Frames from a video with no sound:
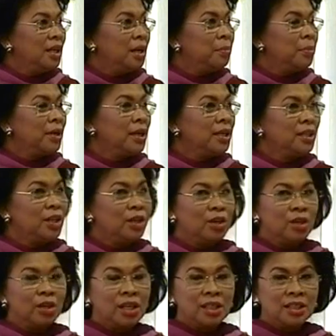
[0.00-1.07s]
apakah dia
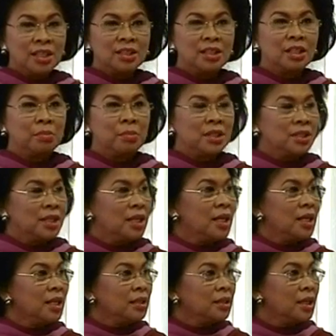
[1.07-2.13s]
organisasi
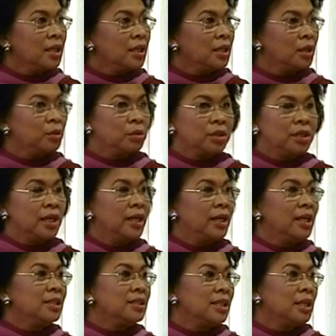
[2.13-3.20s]
kemasyarakatan atau dia
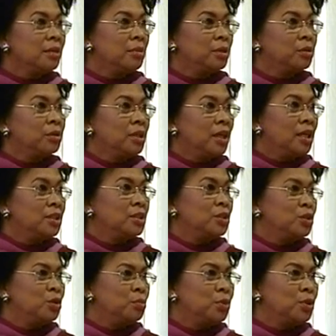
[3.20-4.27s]
LSM atau dia
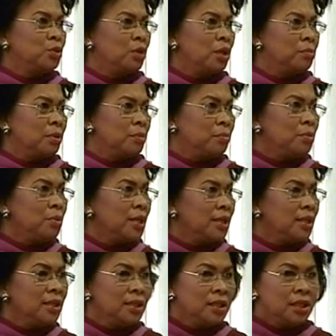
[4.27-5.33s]
NGO pejuang perempuan
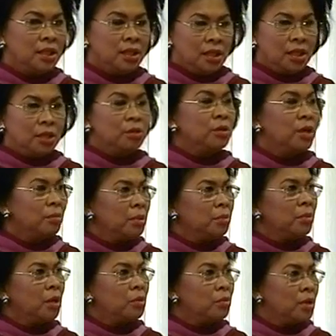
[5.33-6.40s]
nih itu kami
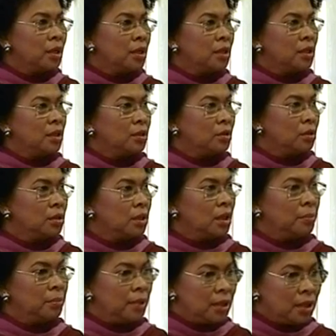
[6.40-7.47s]
melakukan sosial,
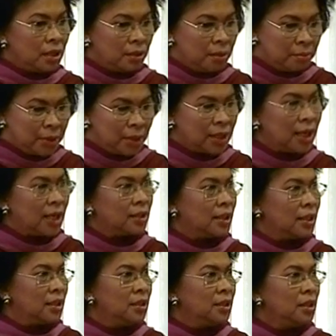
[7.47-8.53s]
apa
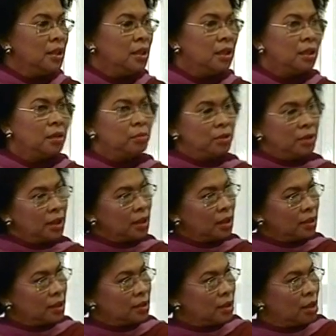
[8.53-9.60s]
pendekatan kemudian
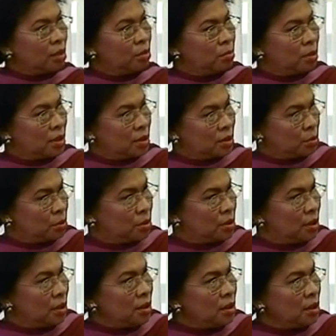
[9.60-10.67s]
kita selalu
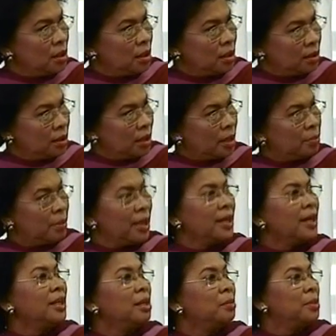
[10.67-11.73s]
berdiskusi dan mereka
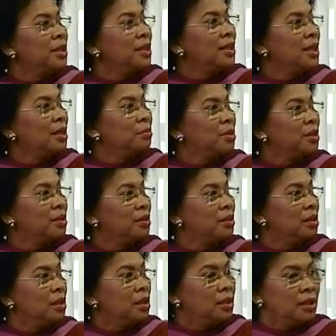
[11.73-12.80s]
yang bergerak gitu.
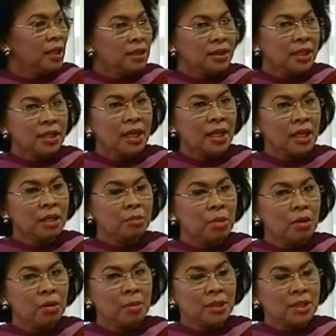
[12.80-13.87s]
Dan saya yakin
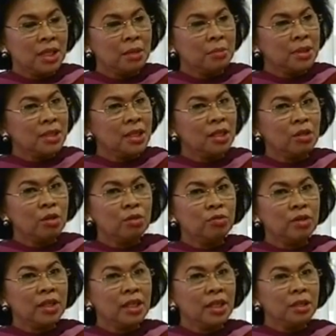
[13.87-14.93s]
bahwa masalah-masalah
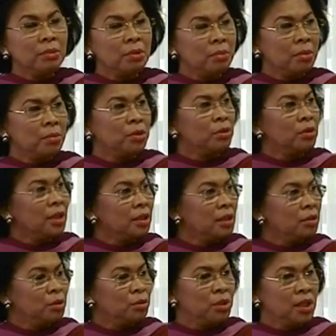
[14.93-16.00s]
konflik ini memang betul kata
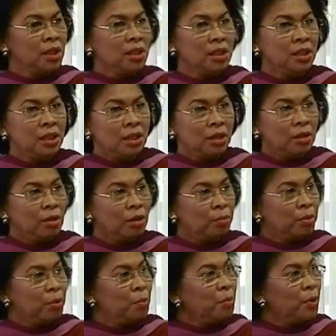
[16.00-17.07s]
Uni kalau
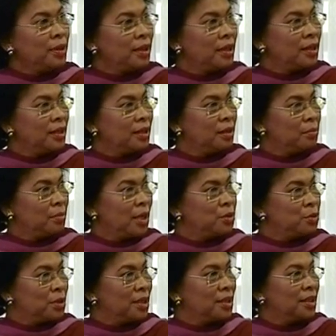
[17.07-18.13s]
perempuan yang
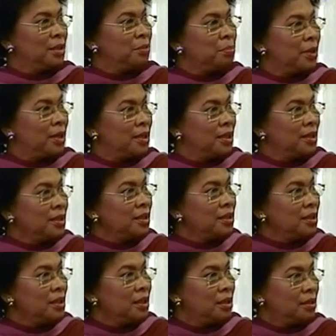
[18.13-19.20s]
dimajukan ke depan ini
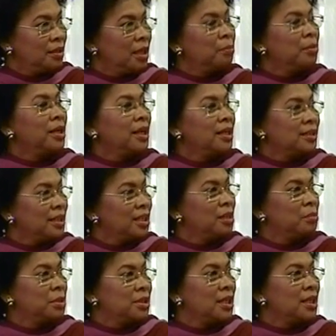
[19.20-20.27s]
dan mereka saling
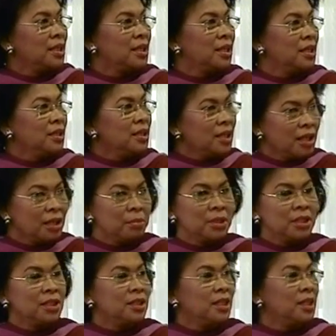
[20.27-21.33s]
bicara ini akan
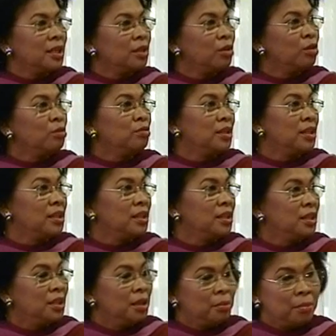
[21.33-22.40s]
menyelesaikan konflik.
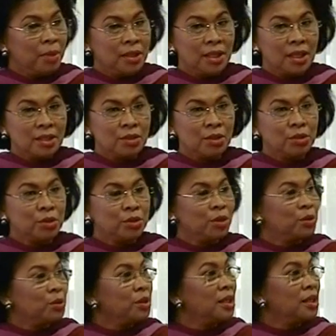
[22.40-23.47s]
Hmm. Banyak
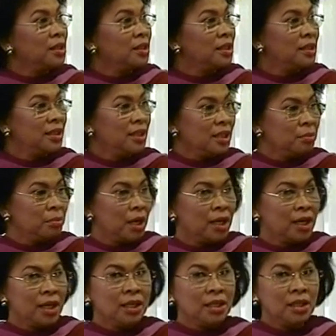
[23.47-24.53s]
contoh-contoh yang kita lihat
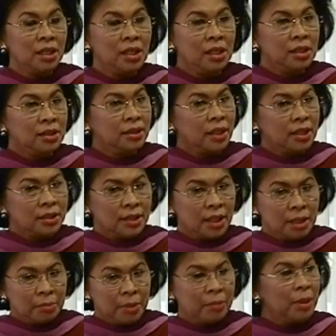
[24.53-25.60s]
bahkan
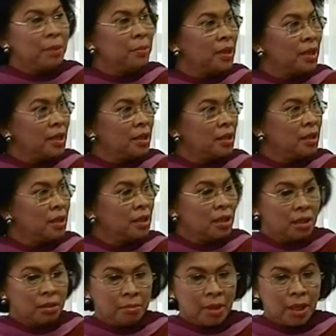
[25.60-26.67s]
Sekjen PBB ya
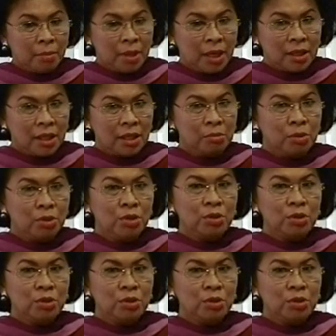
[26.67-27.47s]
Pak Ban Ki Moon